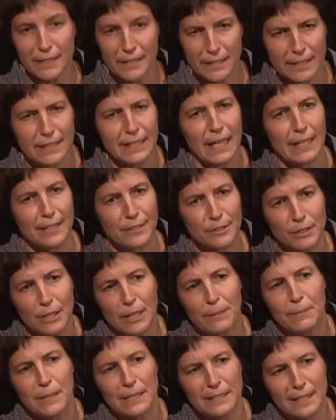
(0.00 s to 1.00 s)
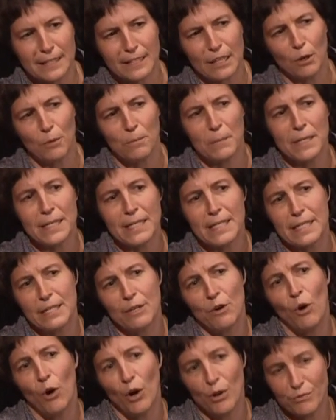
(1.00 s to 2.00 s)
Es ist anzunehmen, dass das auch mit
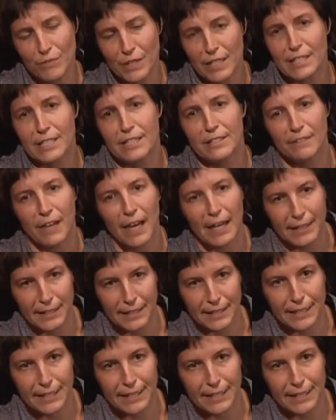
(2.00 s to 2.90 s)
die häufigste war in den